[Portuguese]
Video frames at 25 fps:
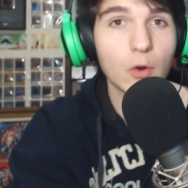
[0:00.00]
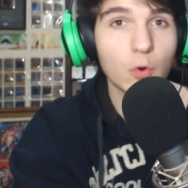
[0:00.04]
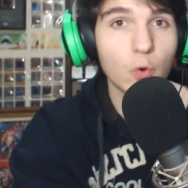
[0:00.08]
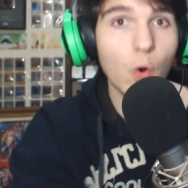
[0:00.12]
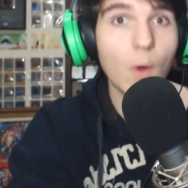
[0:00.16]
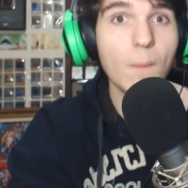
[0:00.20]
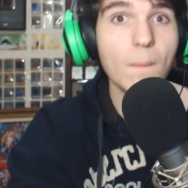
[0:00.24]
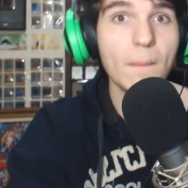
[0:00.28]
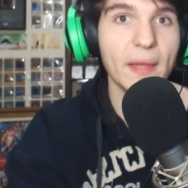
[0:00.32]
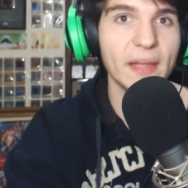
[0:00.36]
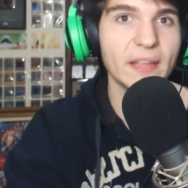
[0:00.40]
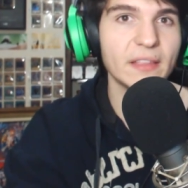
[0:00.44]

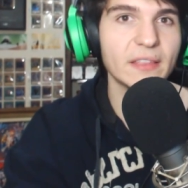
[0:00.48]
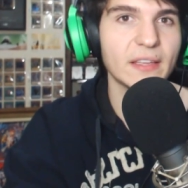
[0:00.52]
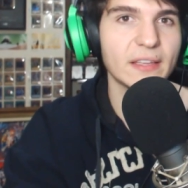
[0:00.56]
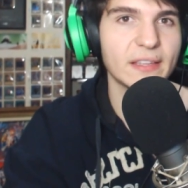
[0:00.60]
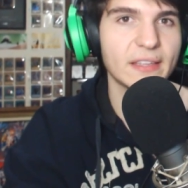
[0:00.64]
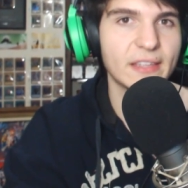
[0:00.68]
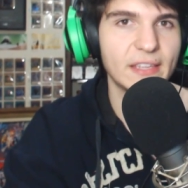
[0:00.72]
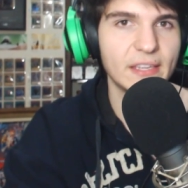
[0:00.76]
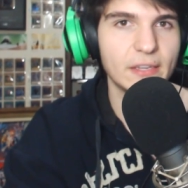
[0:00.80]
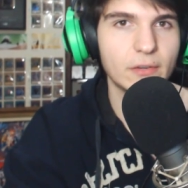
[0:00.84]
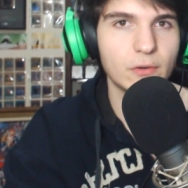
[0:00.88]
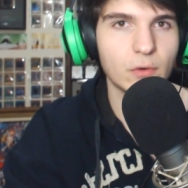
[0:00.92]
Comenta
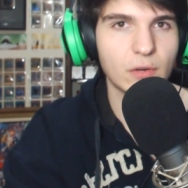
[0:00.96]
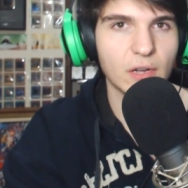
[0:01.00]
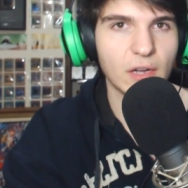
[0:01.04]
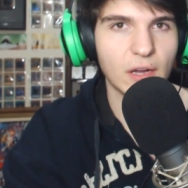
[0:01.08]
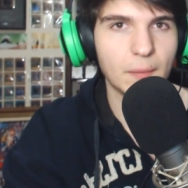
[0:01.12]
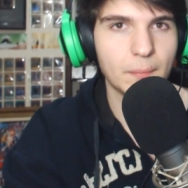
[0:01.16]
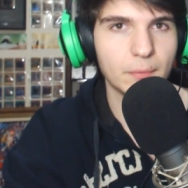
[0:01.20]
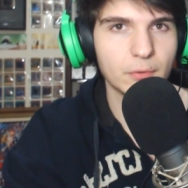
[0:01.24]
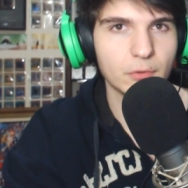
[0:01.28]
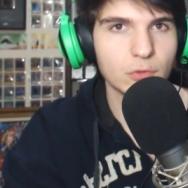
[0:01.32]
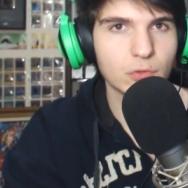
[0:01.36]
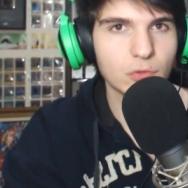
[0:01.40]
aqui no
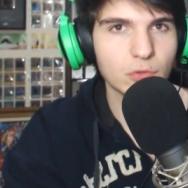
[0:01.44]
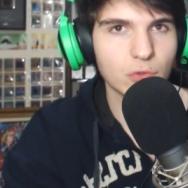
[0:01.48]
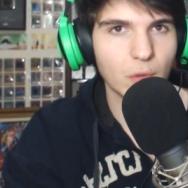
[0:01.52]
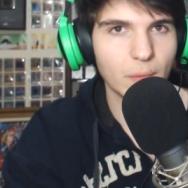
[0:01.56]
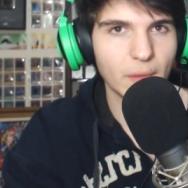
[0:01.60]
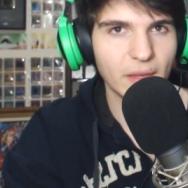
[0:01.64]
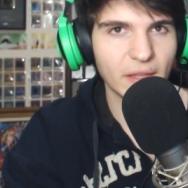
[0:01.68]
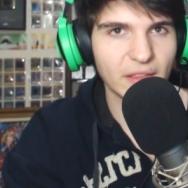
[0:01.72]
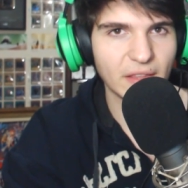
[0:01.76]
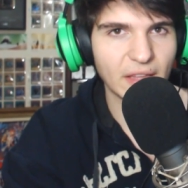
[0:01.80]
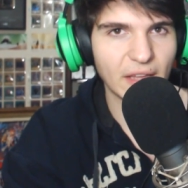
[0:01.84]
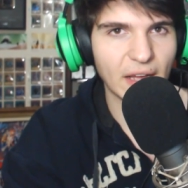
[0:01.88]
campo dos
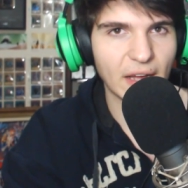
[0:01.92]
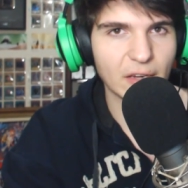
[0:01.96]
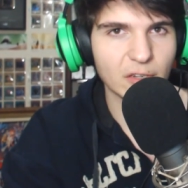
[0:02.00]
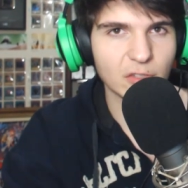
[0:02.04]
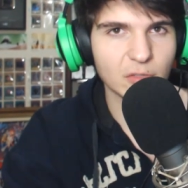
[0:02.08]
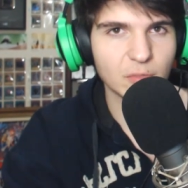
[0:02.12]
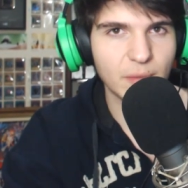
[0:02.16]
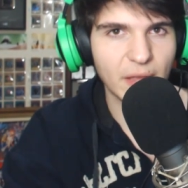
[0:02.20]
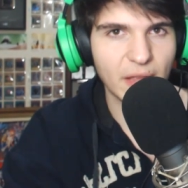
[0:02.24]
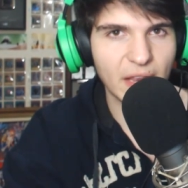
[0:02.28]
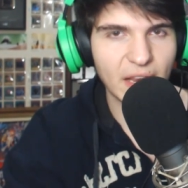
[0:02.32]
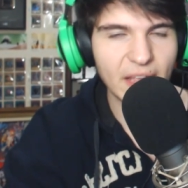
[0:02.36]

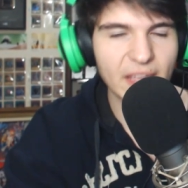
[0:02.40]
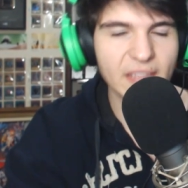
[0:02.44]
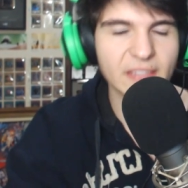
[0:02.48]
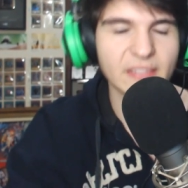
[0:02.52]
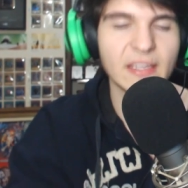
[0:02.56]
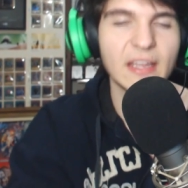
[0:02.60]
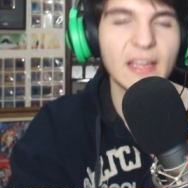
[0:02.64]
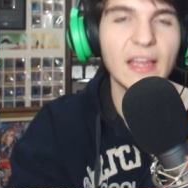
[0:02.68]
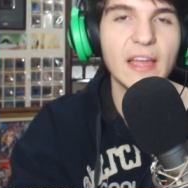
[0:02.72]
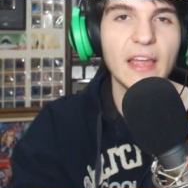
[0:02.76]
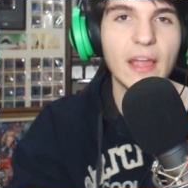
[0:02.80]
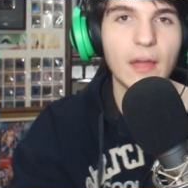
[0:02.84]
comentários,
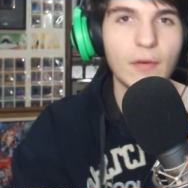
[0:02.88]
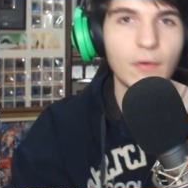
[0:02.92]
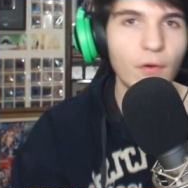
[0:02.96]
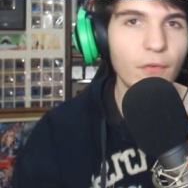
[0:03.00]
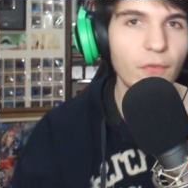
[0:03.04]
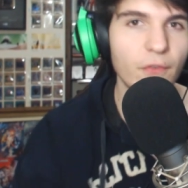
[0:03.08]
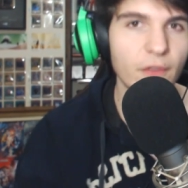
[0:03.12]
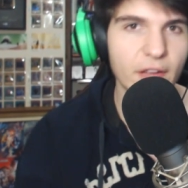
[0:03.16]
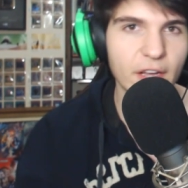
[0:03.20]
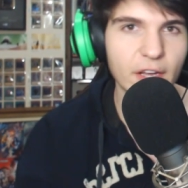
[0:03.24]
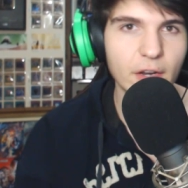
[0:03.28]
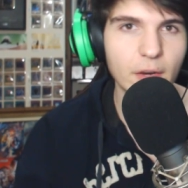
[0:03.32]
beleza? Eu vou
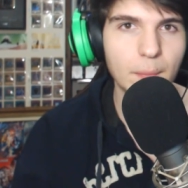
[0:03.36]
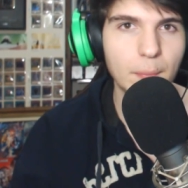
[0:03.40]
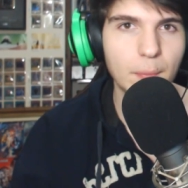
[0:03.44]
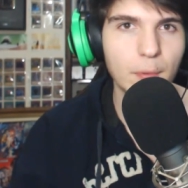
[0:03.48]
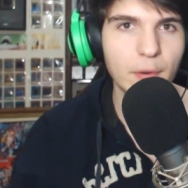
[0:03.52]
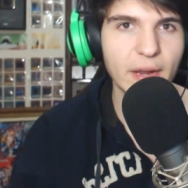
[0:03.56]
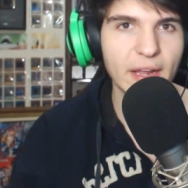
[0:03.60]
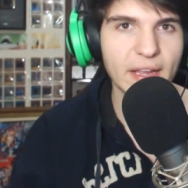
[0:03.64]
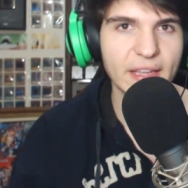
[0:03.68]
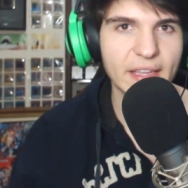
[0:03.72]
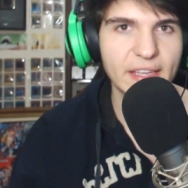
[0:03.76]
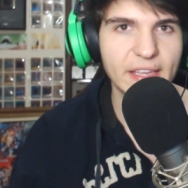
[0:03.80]
ficando
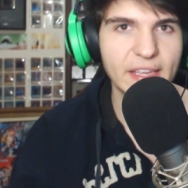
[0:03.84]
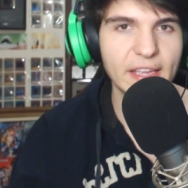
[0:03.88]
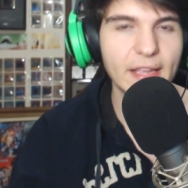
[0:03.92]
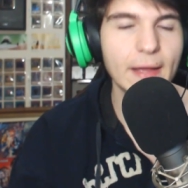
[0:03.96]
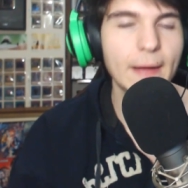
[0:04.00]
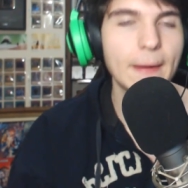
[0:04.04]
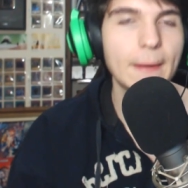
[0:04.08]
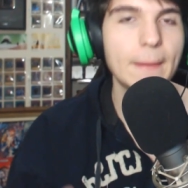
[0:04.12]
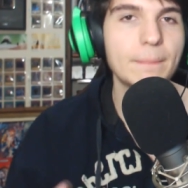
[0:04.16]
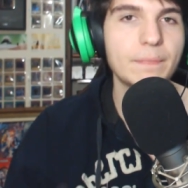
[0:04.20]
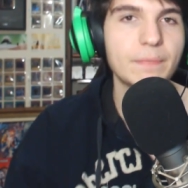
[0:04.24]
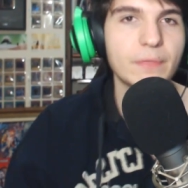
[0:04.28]
por aqui.
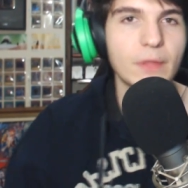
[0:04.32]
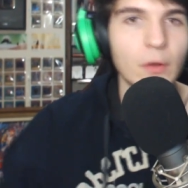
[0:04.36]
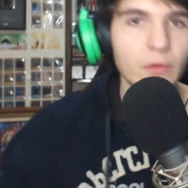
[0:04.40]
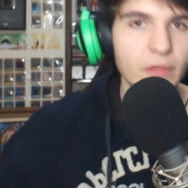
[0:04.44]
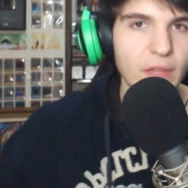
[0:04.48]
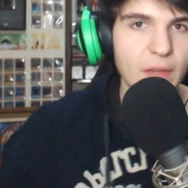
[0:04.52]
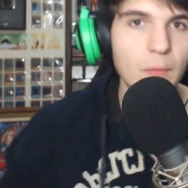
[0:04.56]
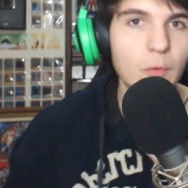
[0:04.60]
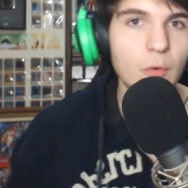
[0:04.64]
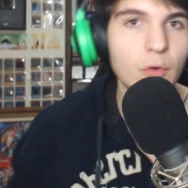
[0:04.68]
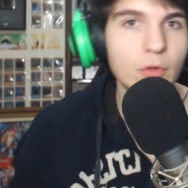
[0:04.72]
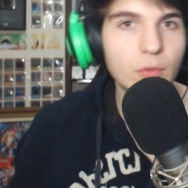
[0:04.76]
Não
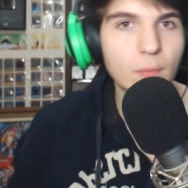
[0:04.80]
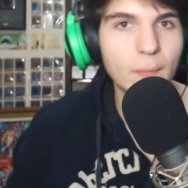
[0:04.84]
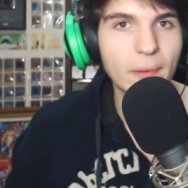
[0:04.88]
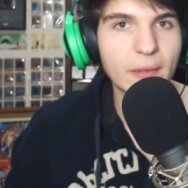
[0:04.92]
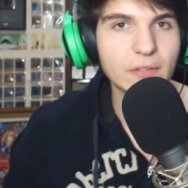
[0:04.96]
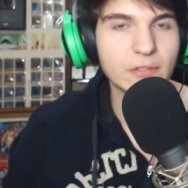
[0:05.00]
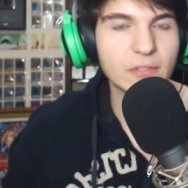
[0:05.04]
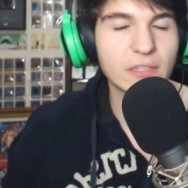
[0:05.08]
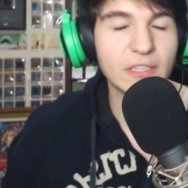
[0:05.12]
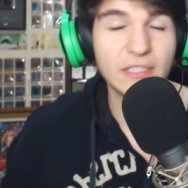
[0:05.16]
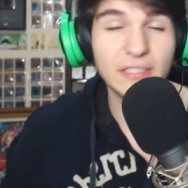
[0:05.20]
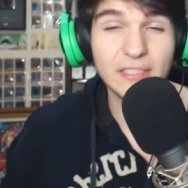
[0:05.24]
tem muito
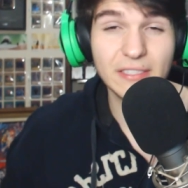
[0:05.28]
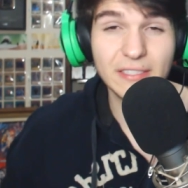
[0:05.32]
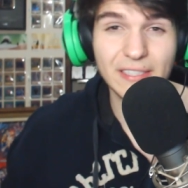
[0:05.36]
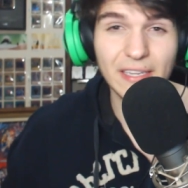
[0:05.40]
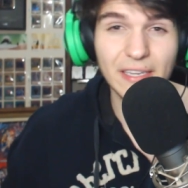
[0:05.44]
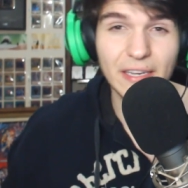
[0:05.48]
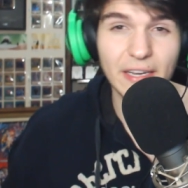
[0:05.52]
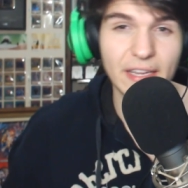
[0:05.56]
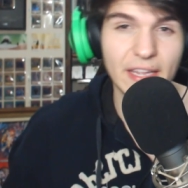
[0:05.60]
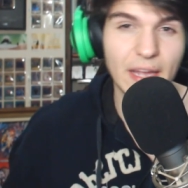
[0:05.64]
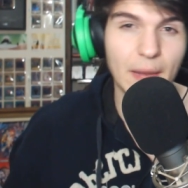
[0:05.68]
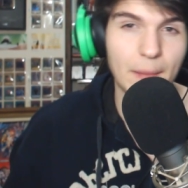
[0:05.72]
mais o que
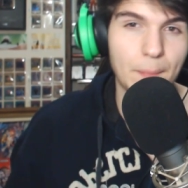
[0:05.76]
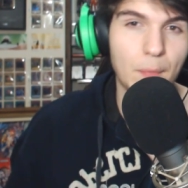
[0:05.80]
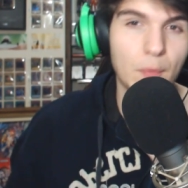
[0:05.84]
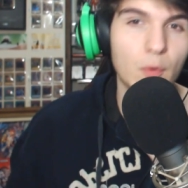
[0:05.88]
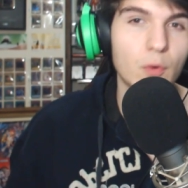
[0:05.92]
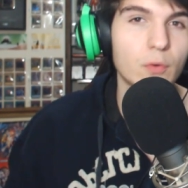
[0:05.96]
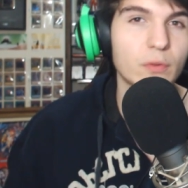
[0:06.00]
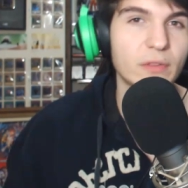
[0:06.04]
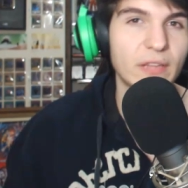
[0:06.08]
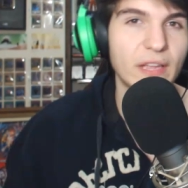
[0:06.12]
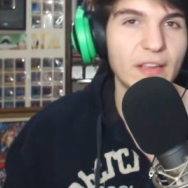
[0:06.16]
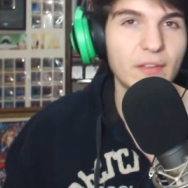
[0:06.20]
dizer, daqui a
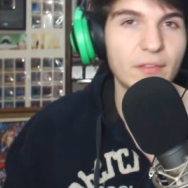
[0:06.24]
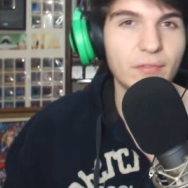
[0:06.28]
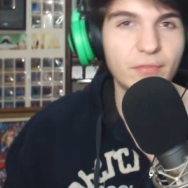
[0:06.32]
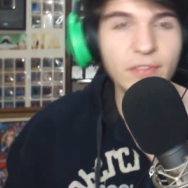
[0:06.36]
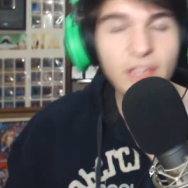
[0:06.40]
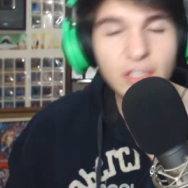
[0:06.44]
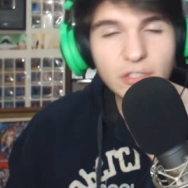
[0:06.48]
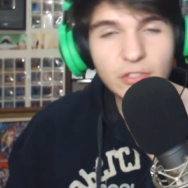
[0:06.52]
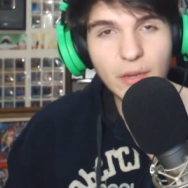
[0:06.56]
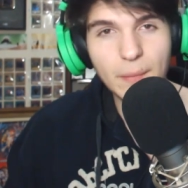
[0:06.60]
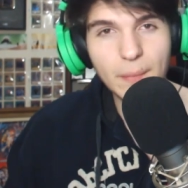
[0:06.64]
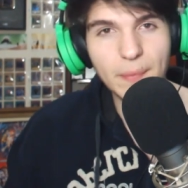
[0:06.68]
pouco tem
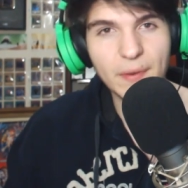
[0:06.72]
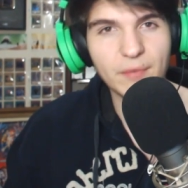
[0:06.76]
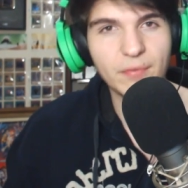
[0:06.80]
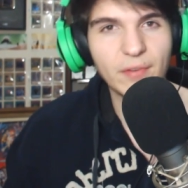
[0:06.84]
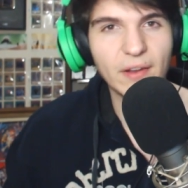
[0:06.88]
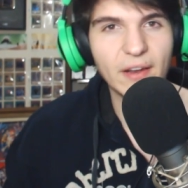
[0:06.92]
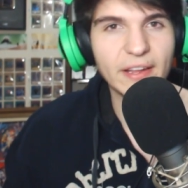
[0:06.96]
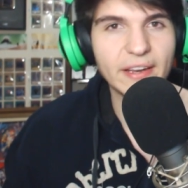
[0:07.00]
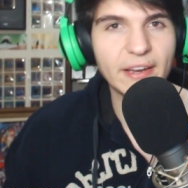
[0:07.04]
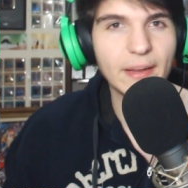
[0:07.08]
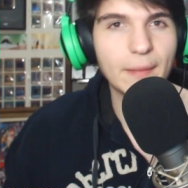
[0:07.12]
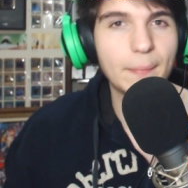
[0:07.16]
vídeo aí pra
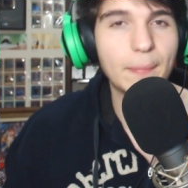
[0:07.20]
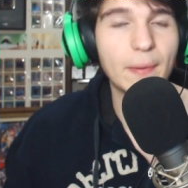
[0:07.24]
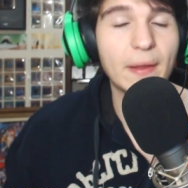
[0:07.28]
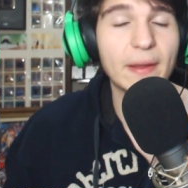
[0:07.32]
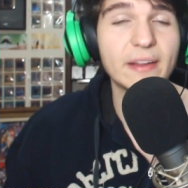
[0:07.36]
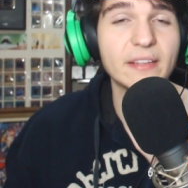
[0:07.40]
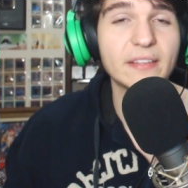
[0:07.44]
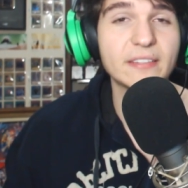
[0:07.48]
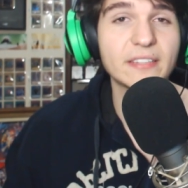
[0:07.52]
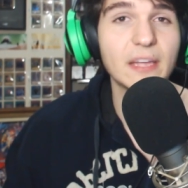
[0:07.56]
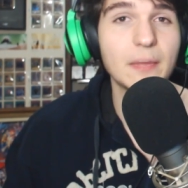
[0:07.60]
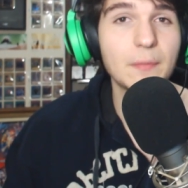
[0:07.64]
falar da
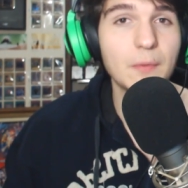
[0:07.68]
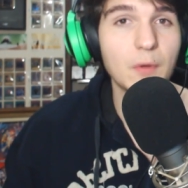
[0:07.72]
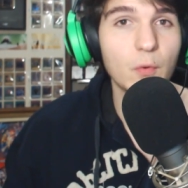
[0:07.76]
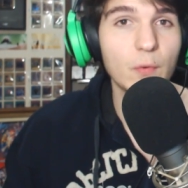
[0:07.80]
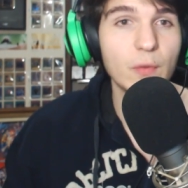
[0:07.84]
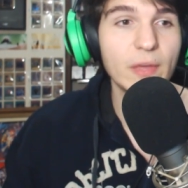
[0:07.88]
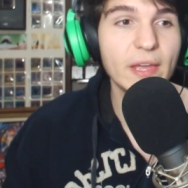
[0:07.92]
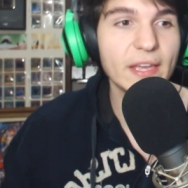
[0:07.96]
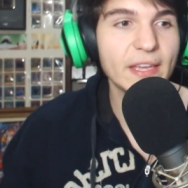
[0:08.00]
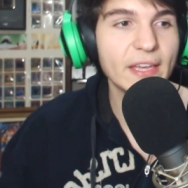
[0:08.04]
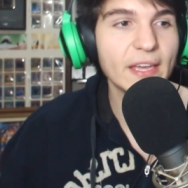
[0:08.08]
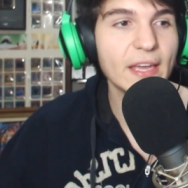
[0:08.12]
Paris Game
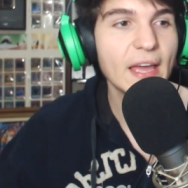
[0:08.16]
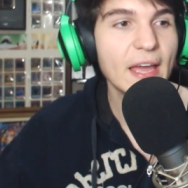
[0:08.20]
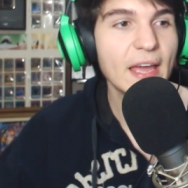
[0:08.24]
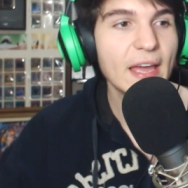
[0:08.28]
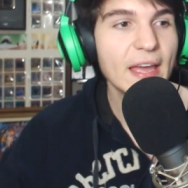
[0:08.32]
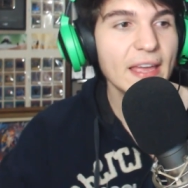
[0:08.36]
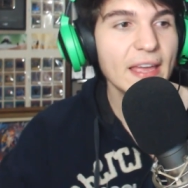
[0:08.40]
Week.